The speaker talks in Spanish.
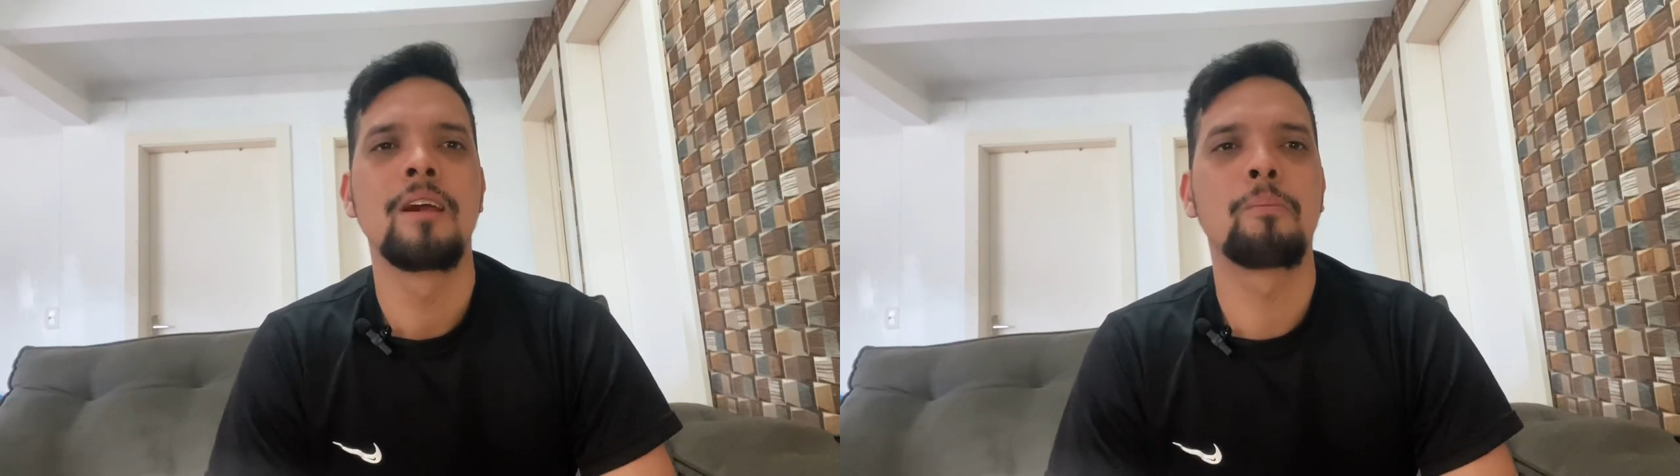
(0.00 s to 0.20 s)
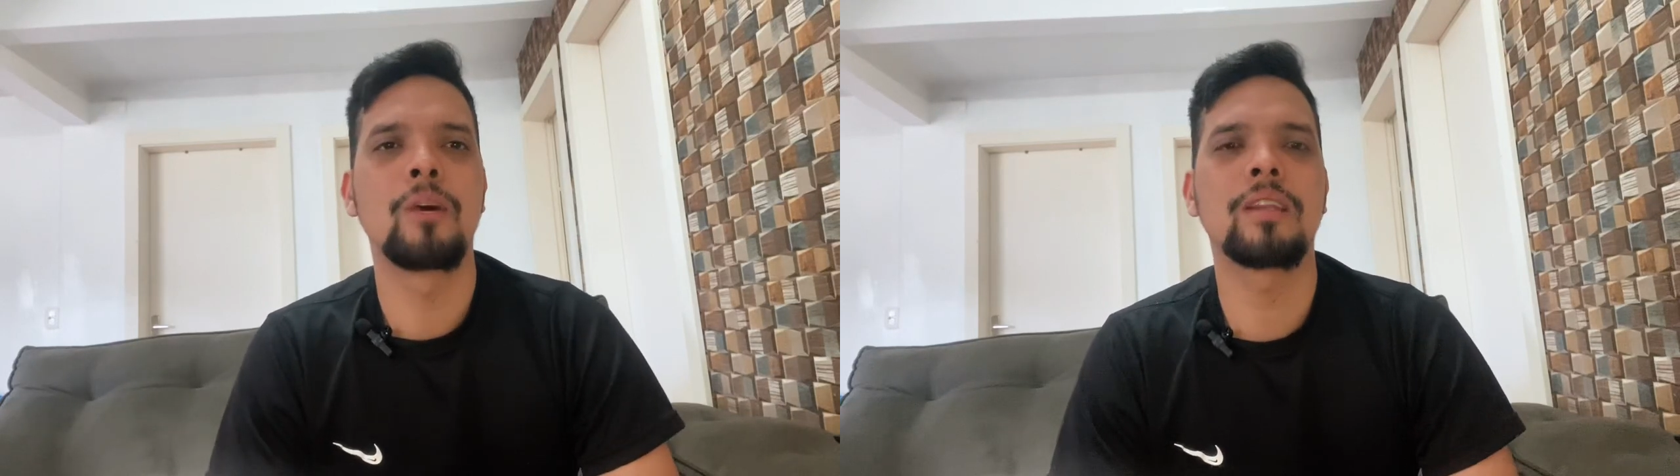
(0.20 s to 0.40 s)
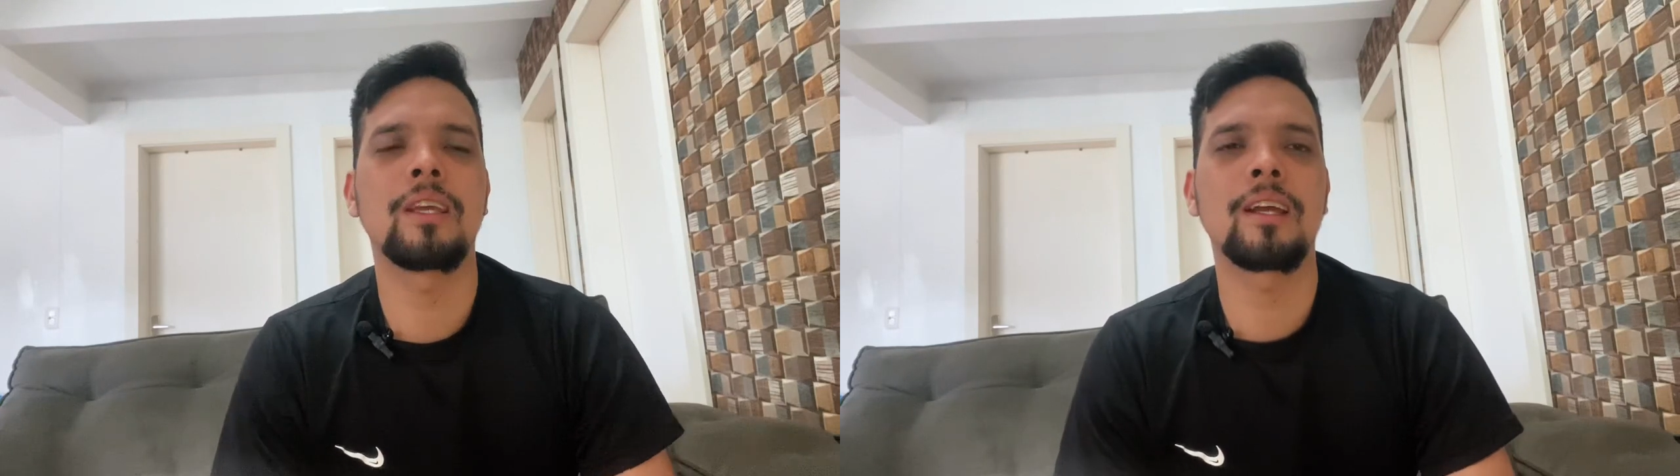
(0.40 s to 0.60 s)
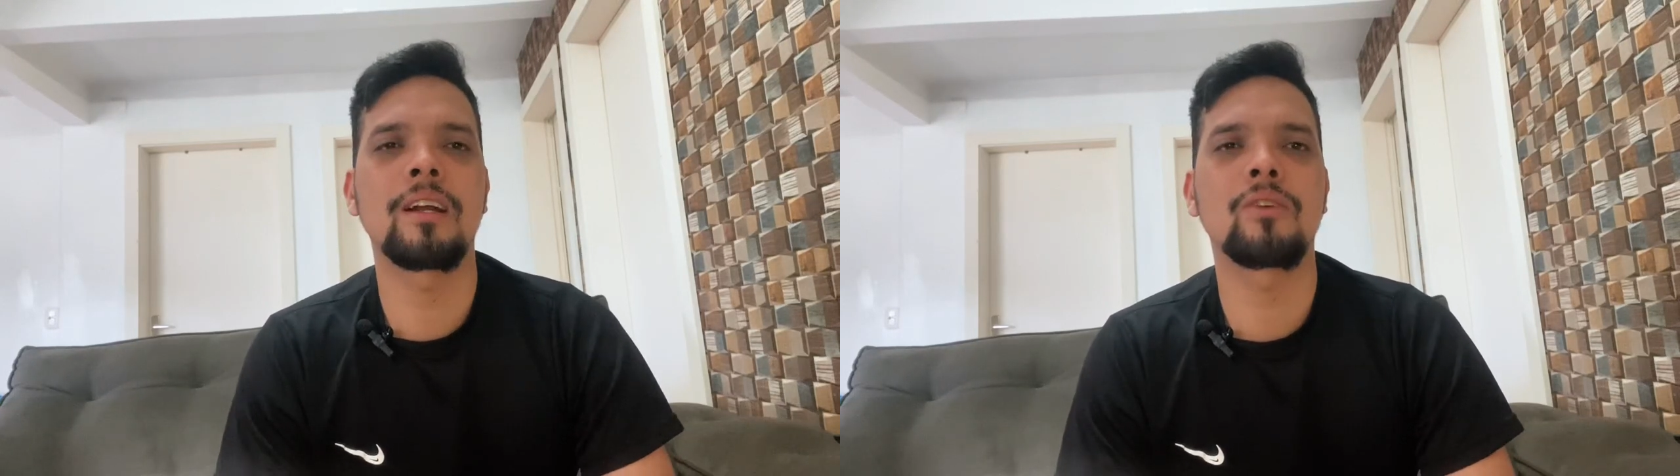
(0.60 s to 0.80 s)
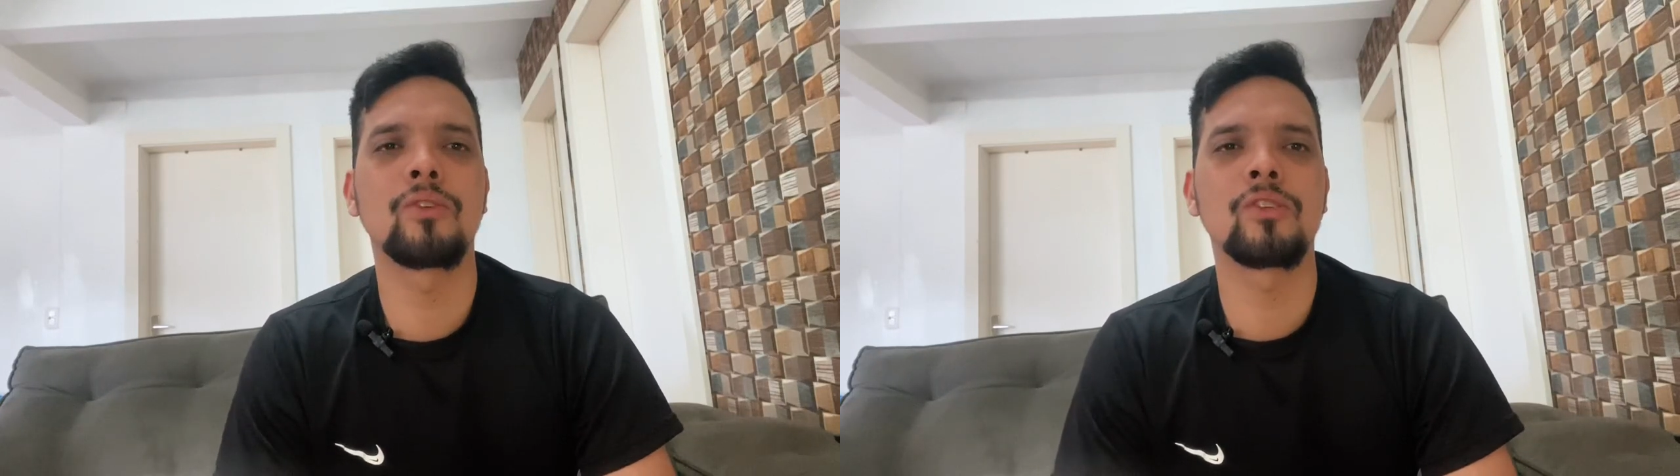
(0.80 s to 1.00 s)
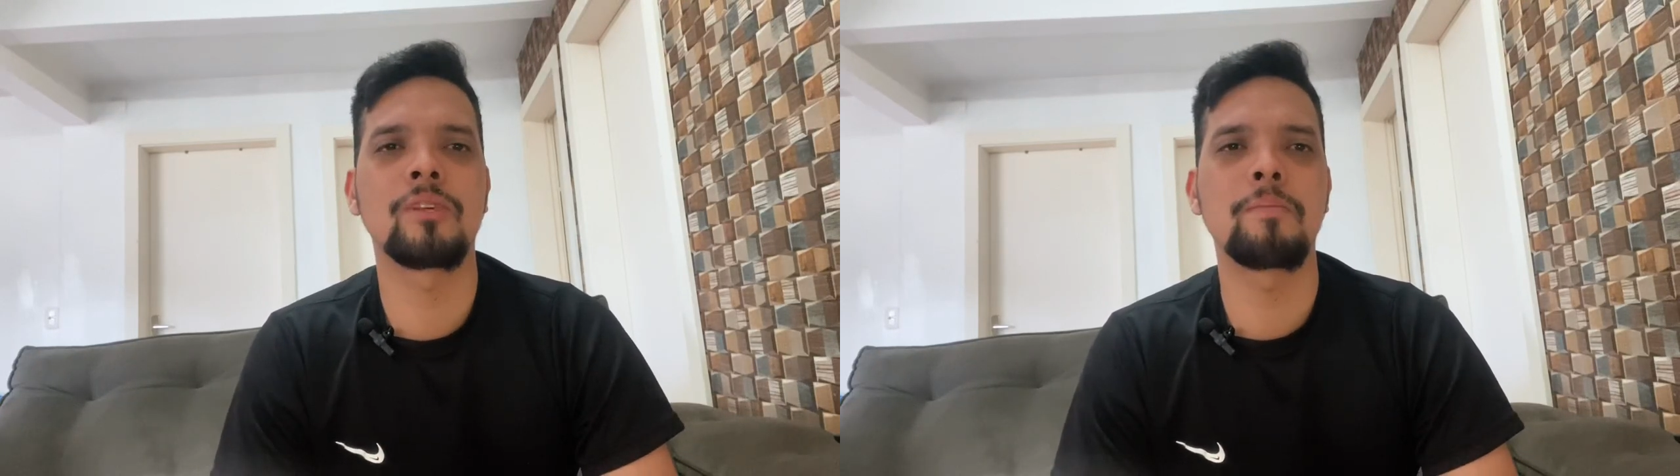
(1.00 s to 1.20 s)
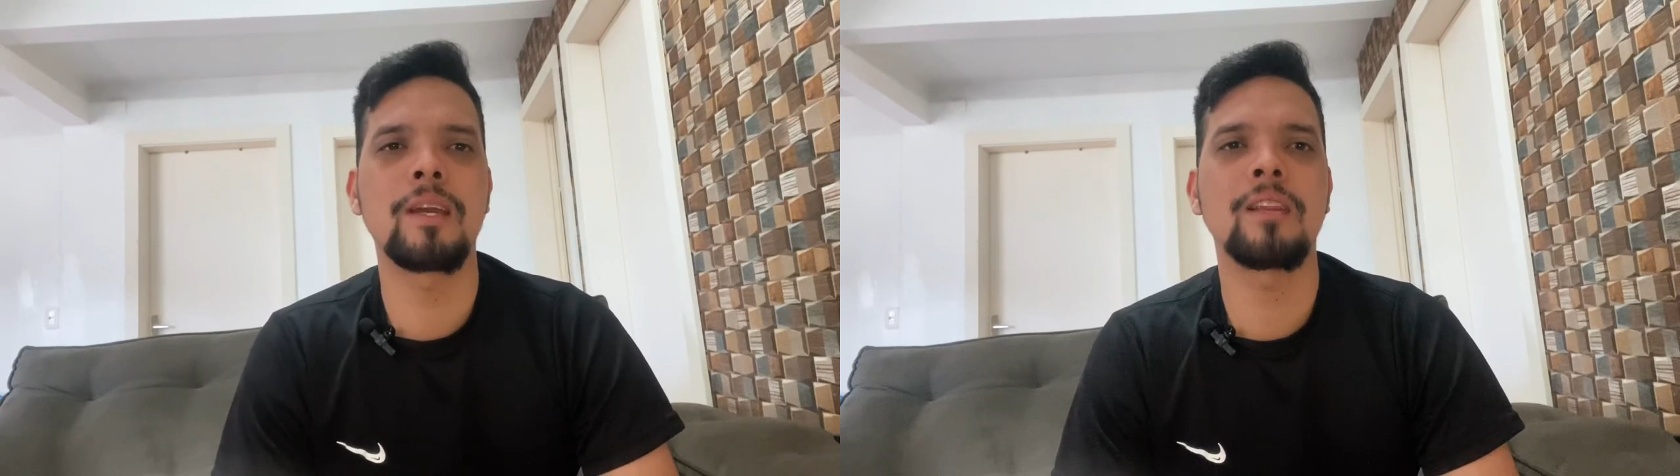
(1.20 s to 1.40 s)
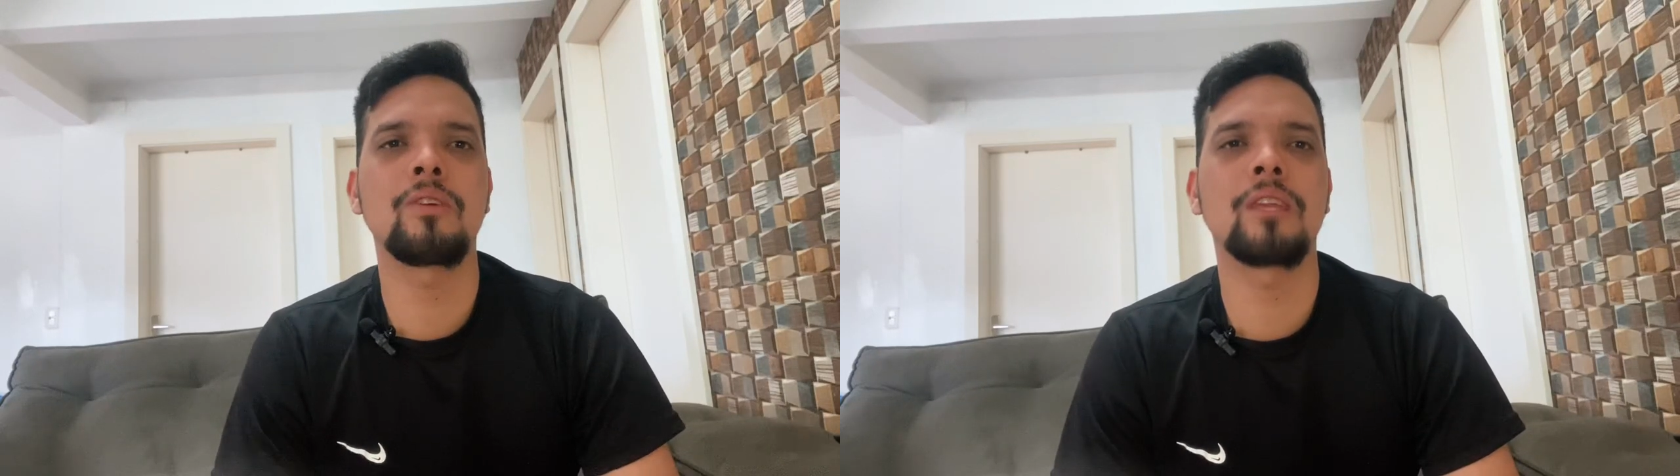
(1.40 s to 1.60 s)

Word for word: pues tengan conocimiento y